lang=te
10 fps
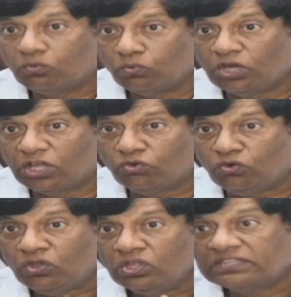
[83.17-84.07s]

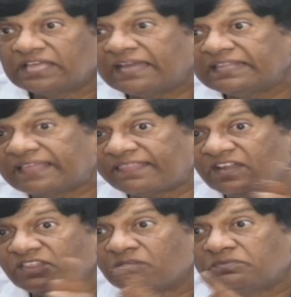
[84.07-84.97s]
ఉండదు దాని
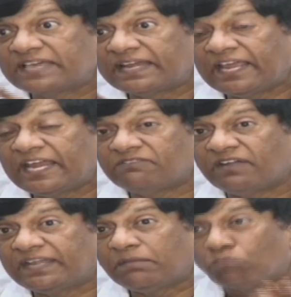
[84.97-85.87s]
తదనంతరం
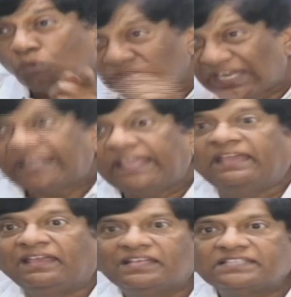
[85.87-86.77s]
జరిగేటువంటి మొదటి
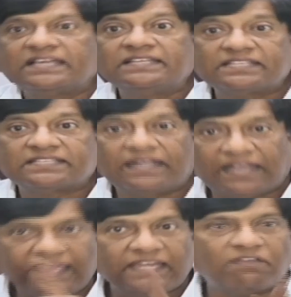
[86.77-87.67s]
సెన్సస్
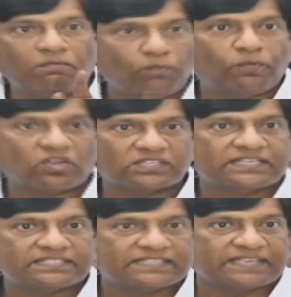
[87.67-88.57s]
అంటే ఇరవై ముప్పై ఒక
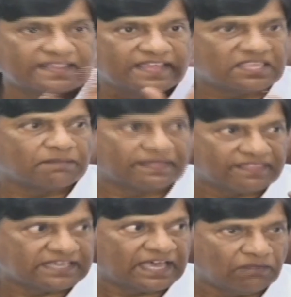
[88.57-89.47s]
సెన్సస్ అనేది అయితే
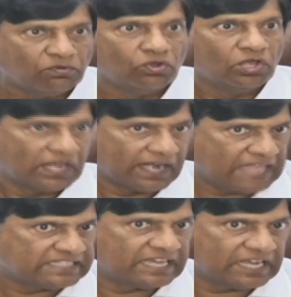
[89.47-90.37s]
పదజాలము
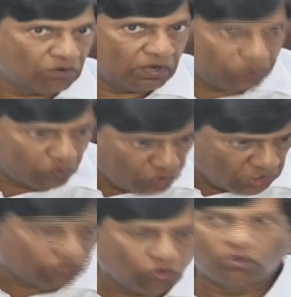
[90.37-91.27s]
రాజ్యాంగంలో ఇప్పుడు
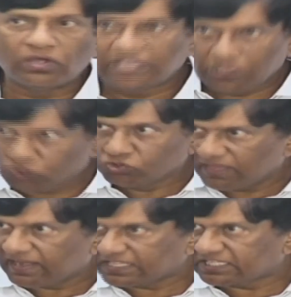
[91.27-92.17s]
ఉన్నదో ఈ రోజు
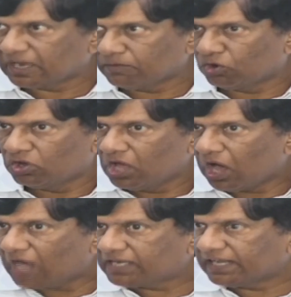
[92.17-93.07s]
ఉన్నది రాజ్యాంగంలో
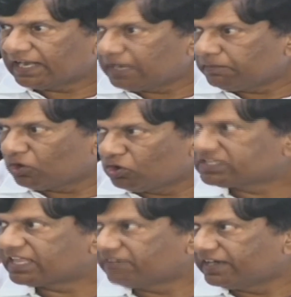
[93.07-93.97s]
ఆర్టికల్ ఎనభై
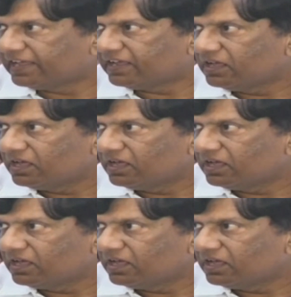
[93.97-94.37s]
రెండు చదవండి